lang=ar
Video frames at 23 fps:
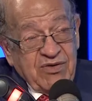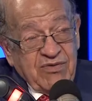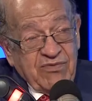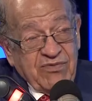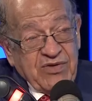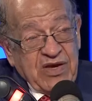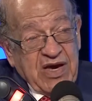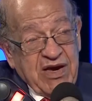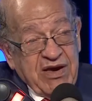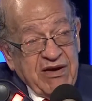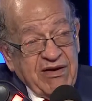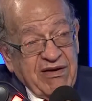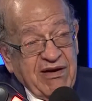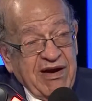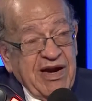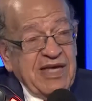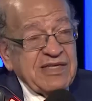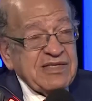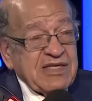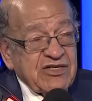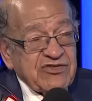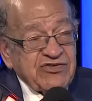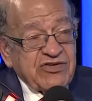في
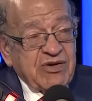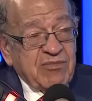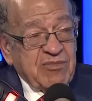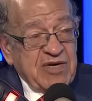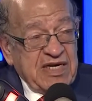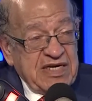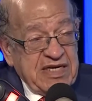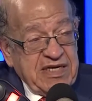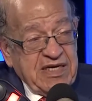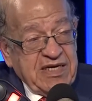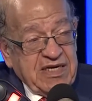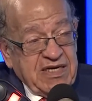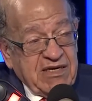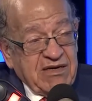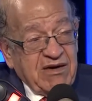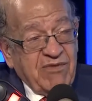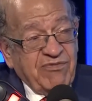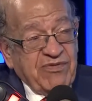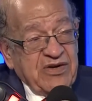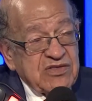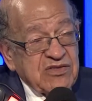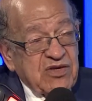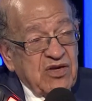ايرلندا الشمالية
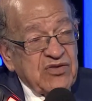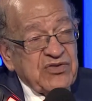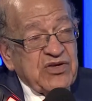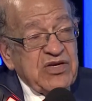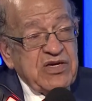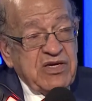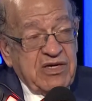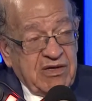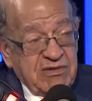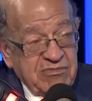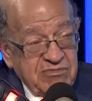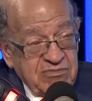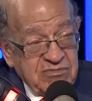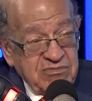رفعت قضية